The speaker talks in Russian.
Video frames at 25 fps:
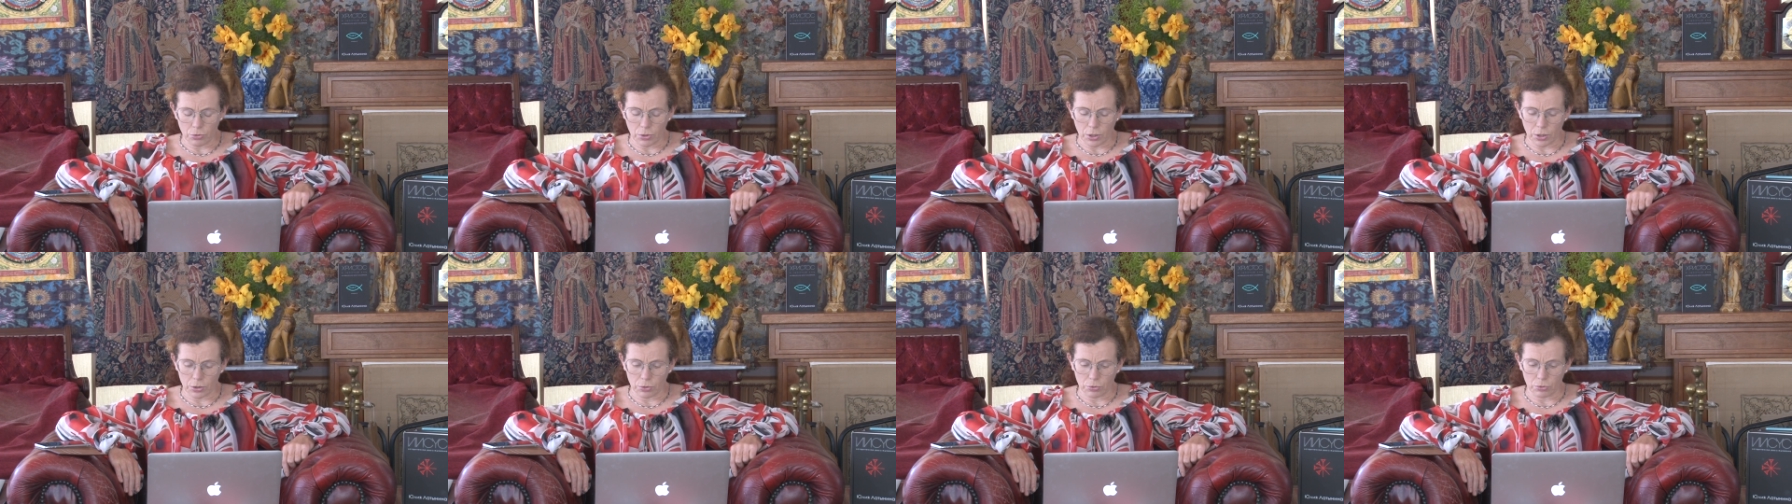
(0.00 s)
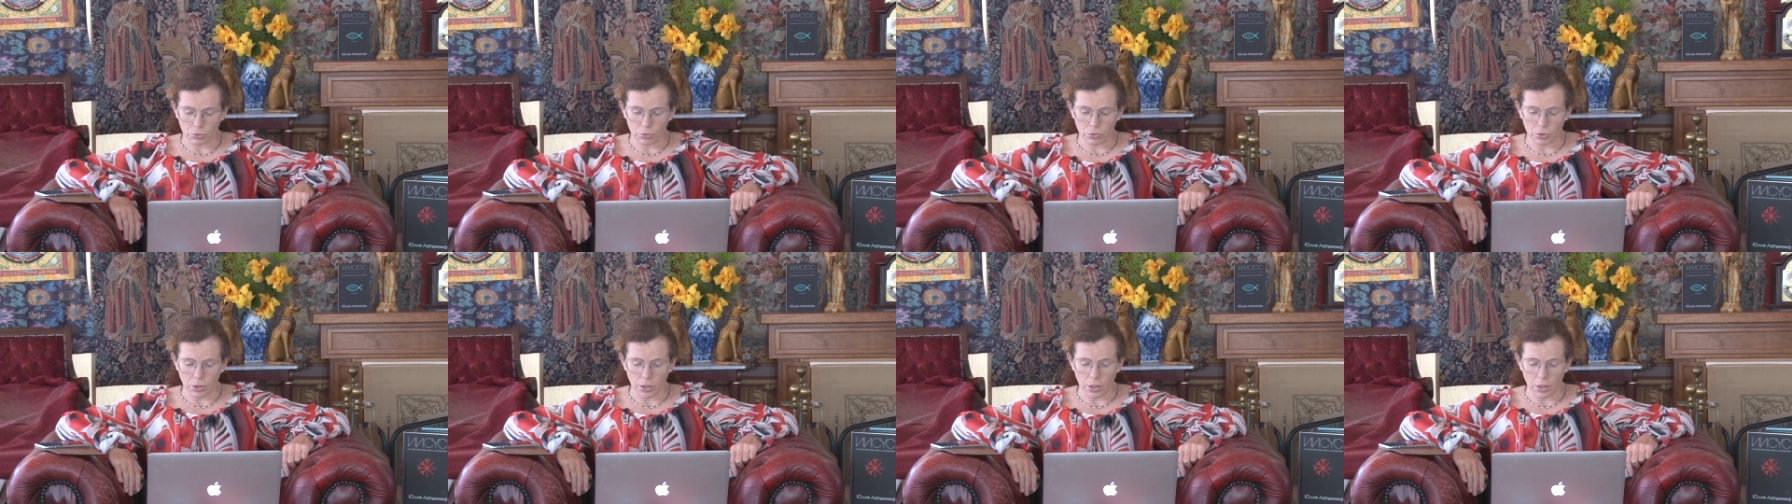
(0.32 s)

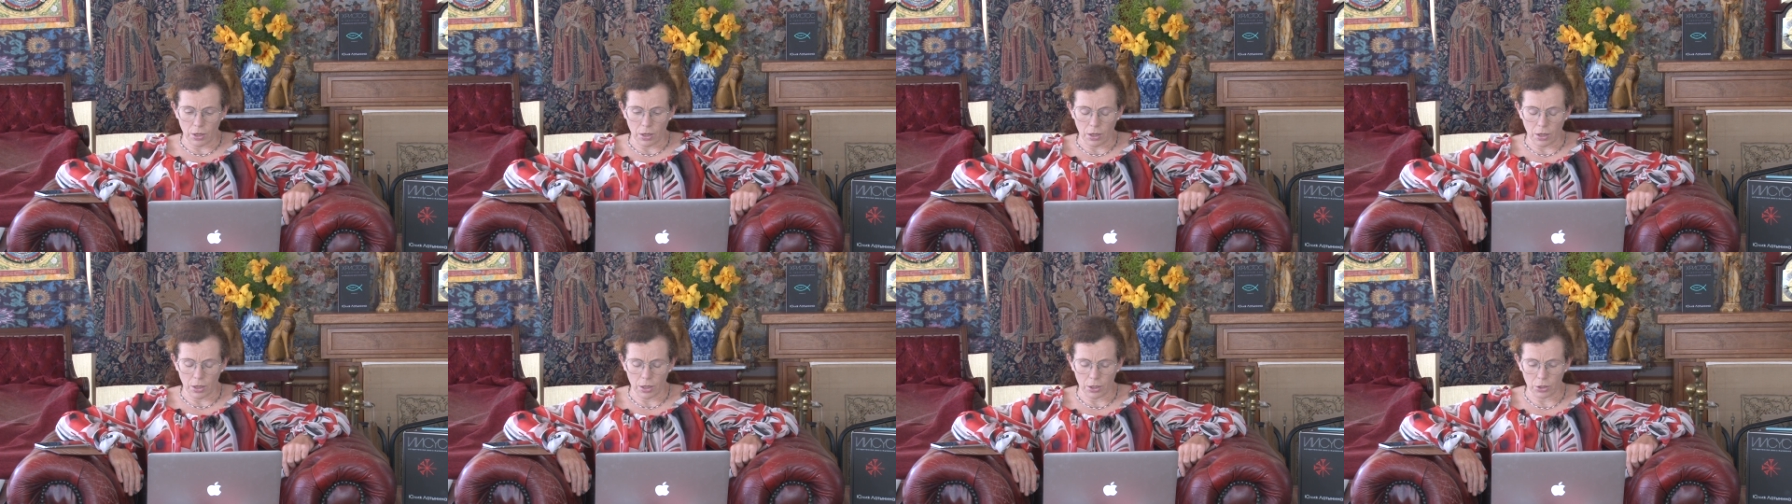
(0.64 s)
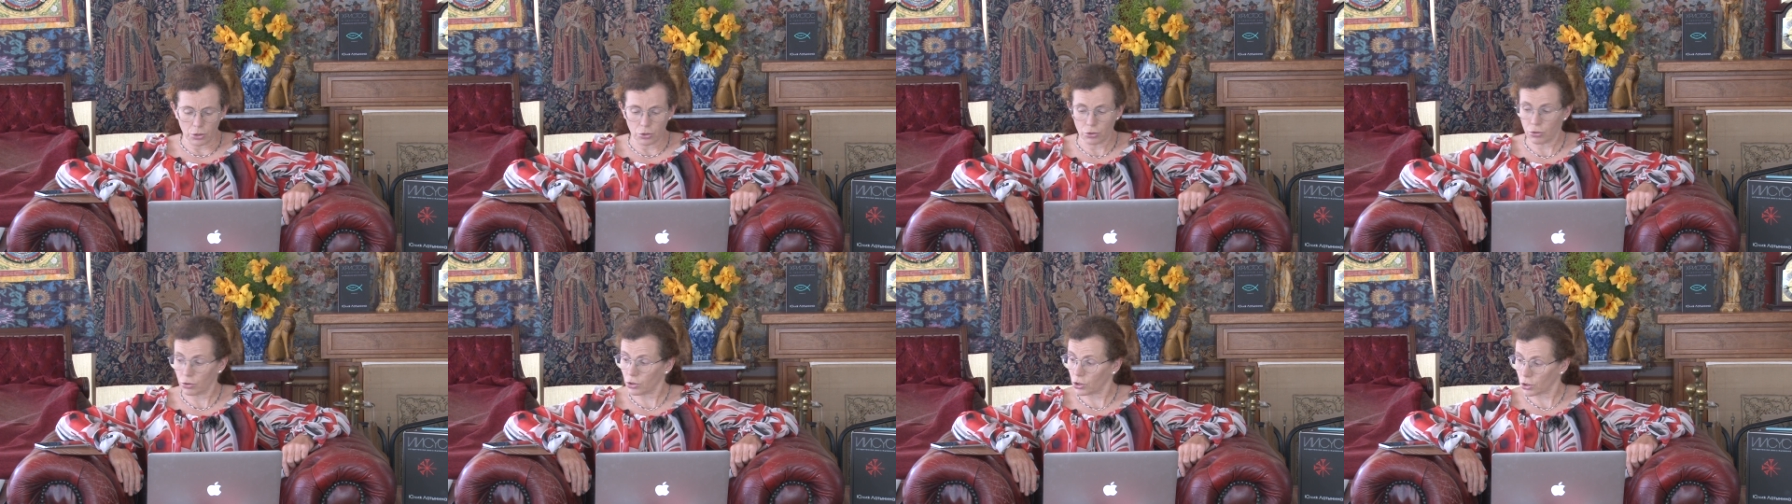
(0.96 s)
которое
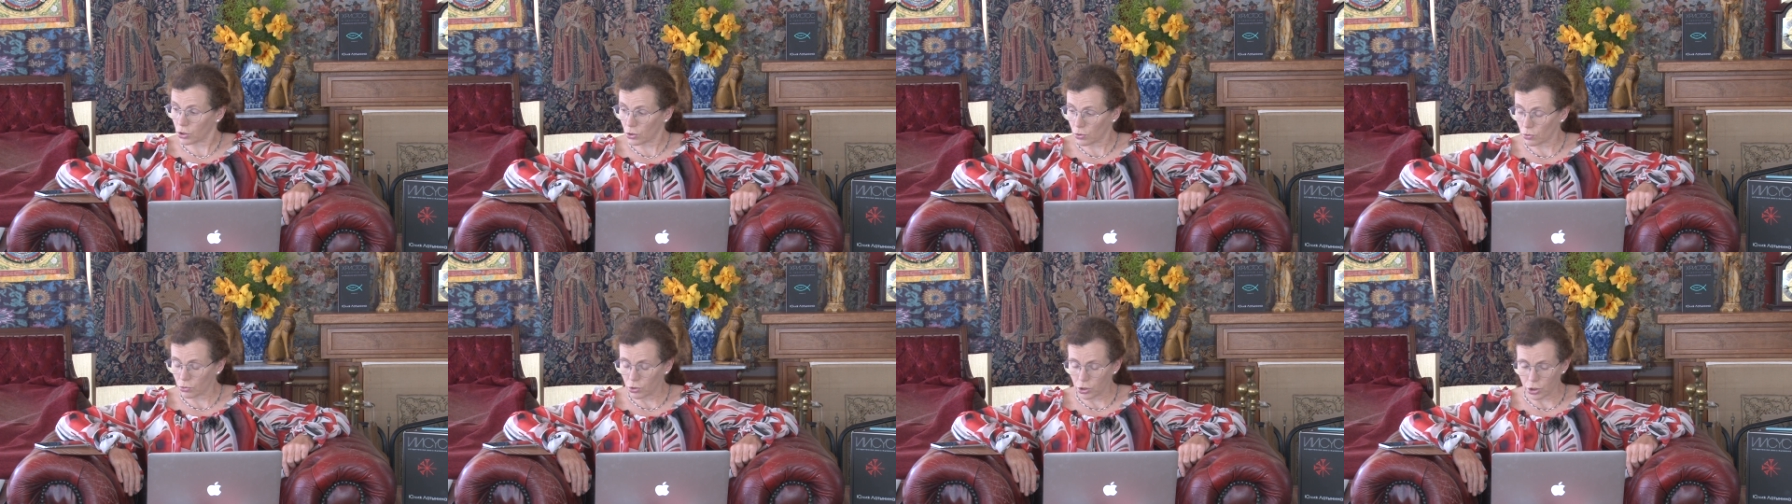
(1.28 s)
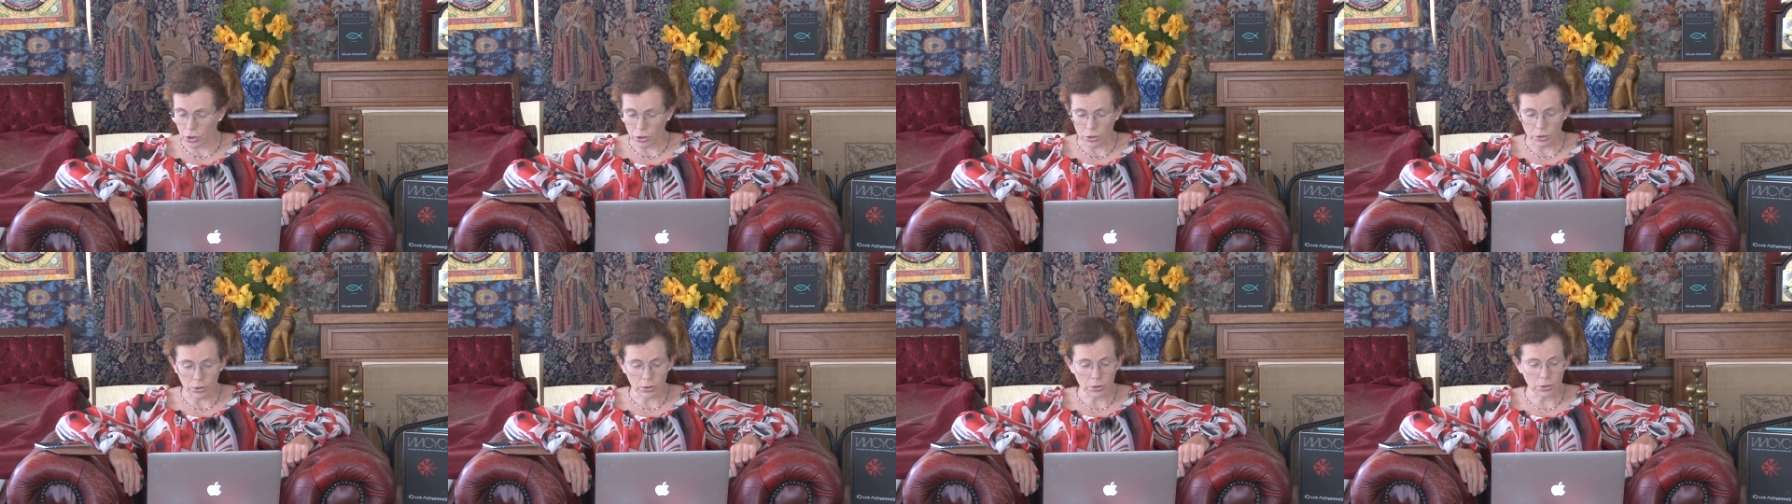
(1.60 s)
еще не
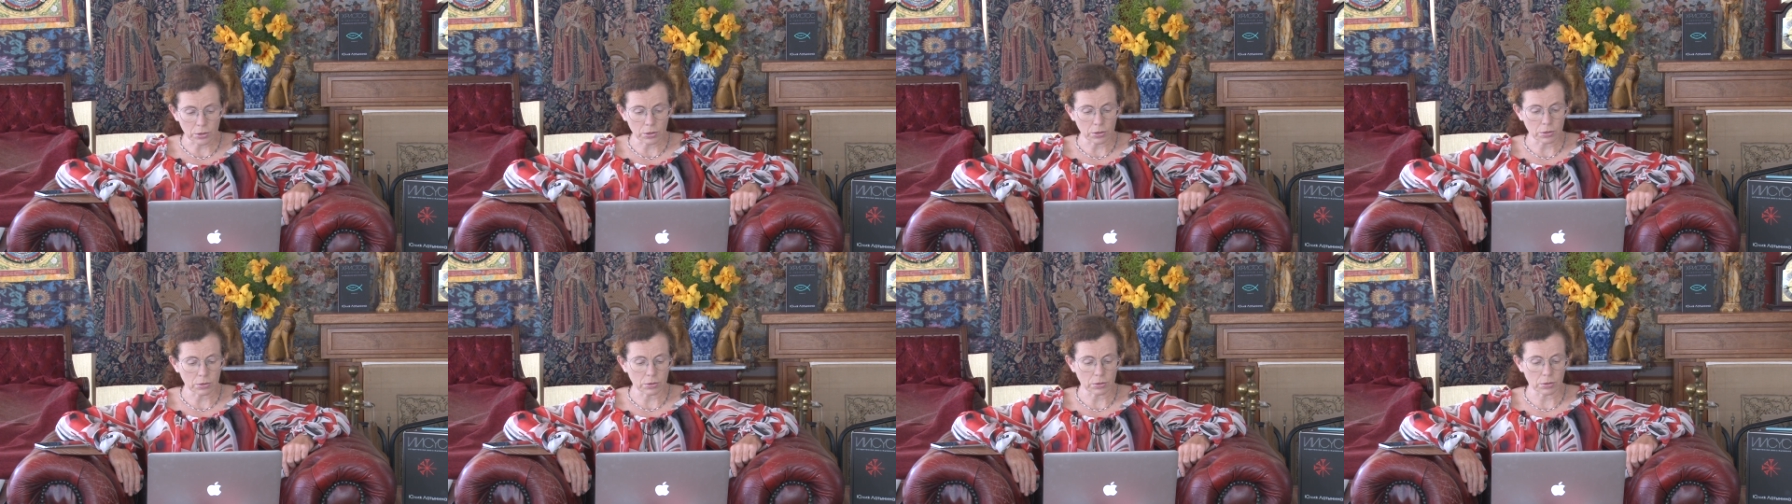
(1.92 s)
случилось,